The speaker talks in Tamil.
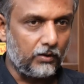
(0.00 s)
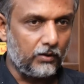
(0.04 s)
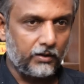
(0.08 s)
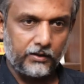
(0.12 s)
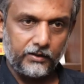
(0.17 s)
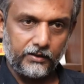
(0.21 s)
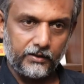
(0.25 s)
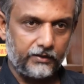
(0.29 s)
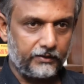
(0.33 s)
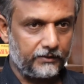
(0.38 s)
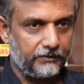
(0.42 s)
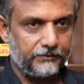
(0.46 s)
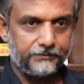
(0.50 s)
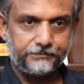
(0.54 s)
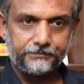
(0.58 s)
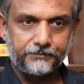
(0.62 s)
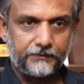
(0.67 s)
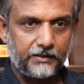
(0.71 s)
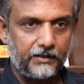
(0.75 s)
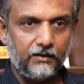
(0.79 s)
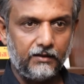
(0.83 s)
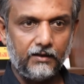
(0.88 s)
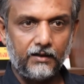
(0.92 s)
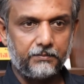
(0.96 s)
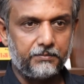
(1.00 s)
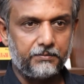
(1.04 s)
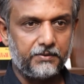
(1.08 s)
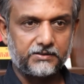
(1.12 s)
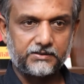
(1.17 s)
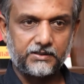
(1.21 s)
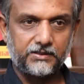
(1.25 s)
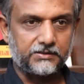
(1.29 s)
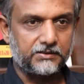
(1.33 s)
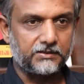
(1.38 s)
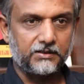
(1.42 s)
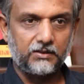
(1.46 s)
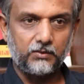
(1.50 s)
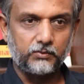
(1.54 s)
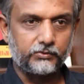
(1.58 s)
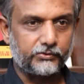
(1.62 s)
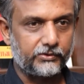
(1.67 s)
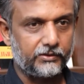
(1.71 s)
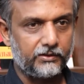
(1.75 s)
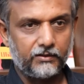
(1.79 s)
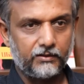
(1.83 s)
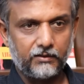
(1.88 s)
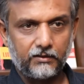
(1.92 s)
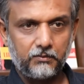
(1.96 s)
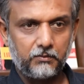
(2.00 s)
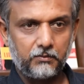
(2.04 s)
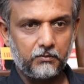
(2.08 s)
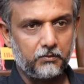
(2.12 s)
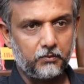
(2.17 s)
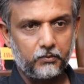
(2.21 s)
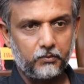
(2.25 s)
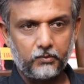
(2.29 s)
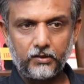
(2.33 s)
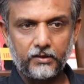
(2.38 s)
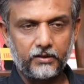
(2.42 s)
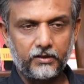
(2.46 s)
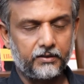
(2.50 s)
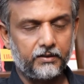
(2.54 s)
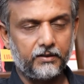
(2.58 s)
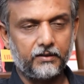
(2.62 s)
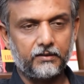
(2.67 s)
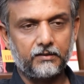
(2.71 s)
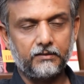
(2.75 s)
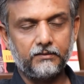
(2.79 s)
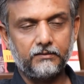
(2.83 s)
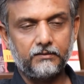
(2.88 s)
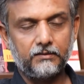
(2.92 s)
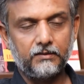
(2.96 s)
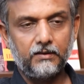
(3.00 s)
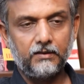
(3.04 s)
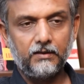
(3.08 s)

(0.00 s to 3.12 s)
உருவாக்குகிறார்கள் ஹில் அட்மினிஸ்ட்ரேஷன் கவுன்சில் என்று ஒன்று உருவாக்குகிறார்கள்